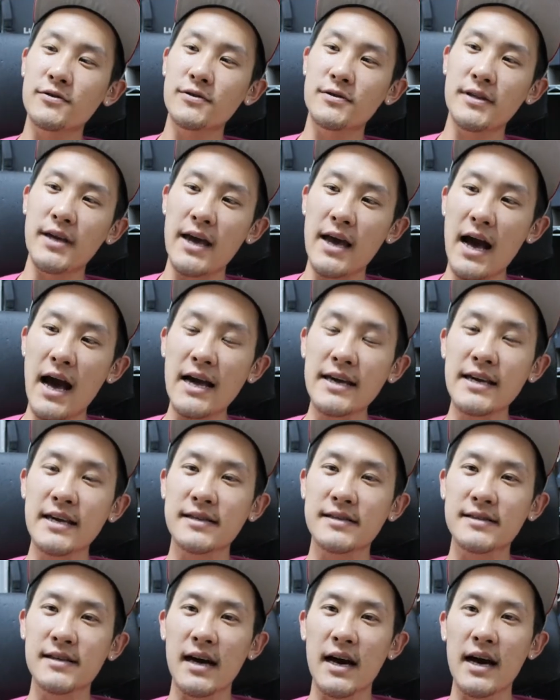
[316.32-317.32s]
くて
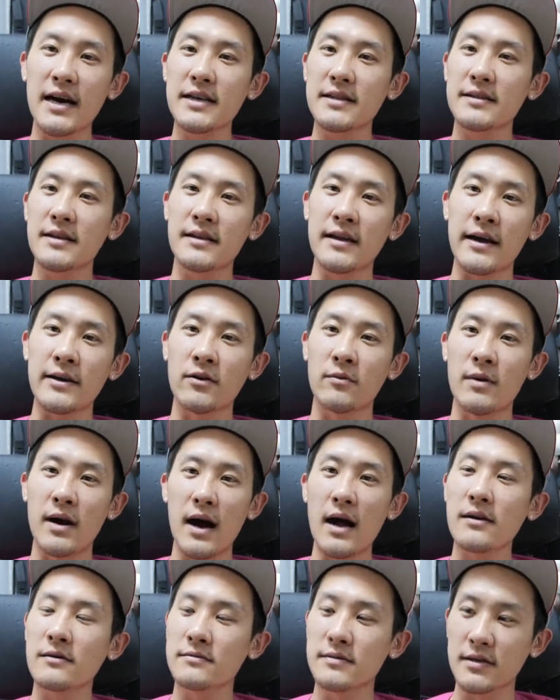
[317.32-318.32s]
IS が入ってないの
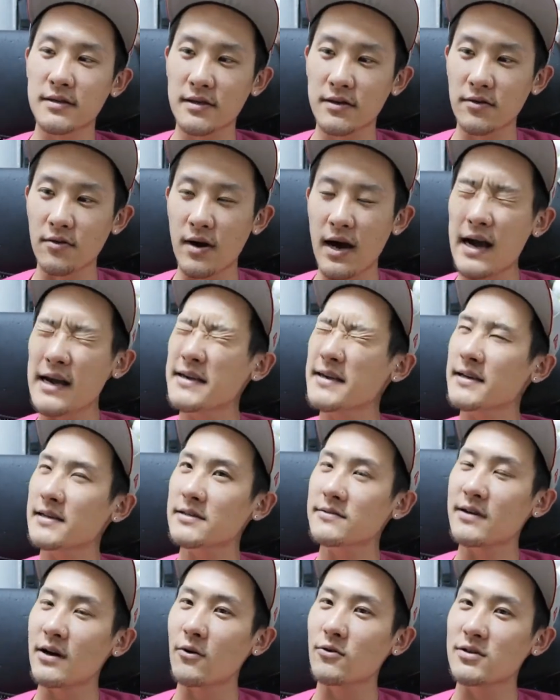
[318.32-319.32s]
もあるんですけど、
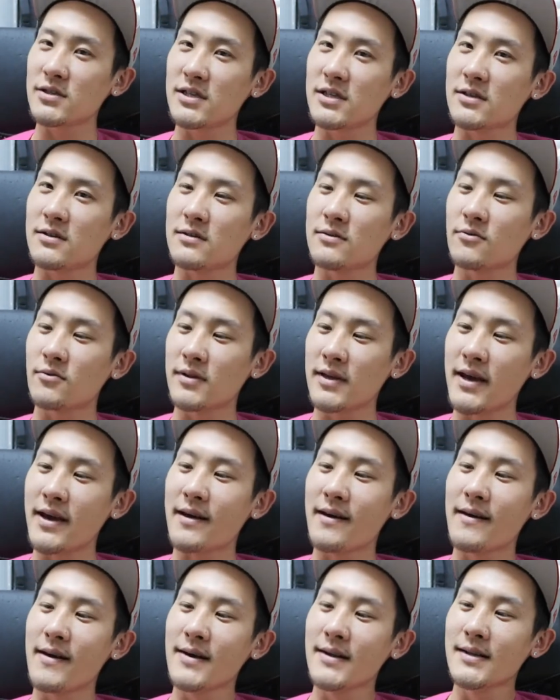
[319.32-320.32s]
IS は欲しいので、